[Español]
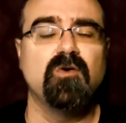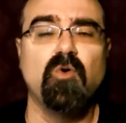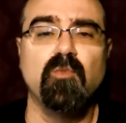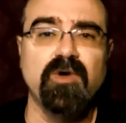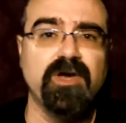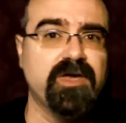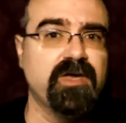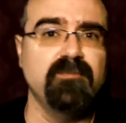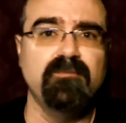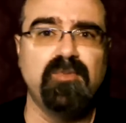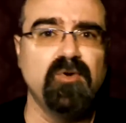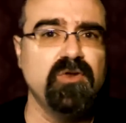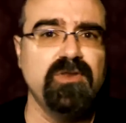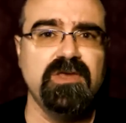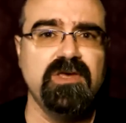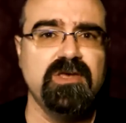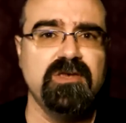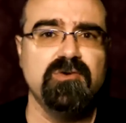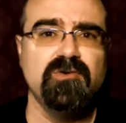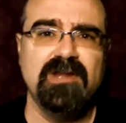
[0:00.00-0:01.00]
Como ejemplo de
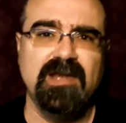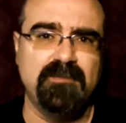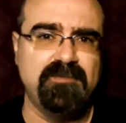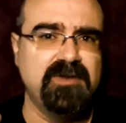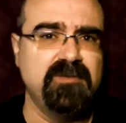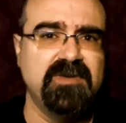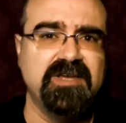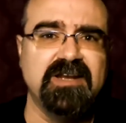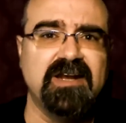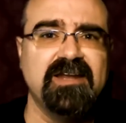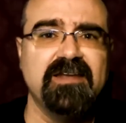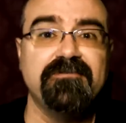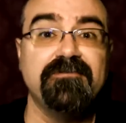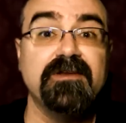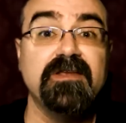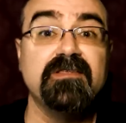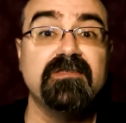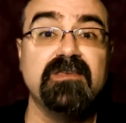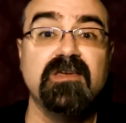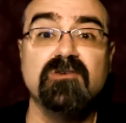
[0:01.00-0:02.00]
ello, en la primera en la
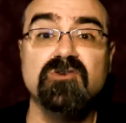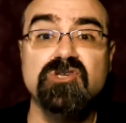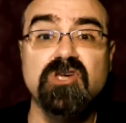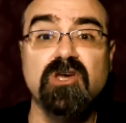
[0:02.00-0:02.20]
frente nos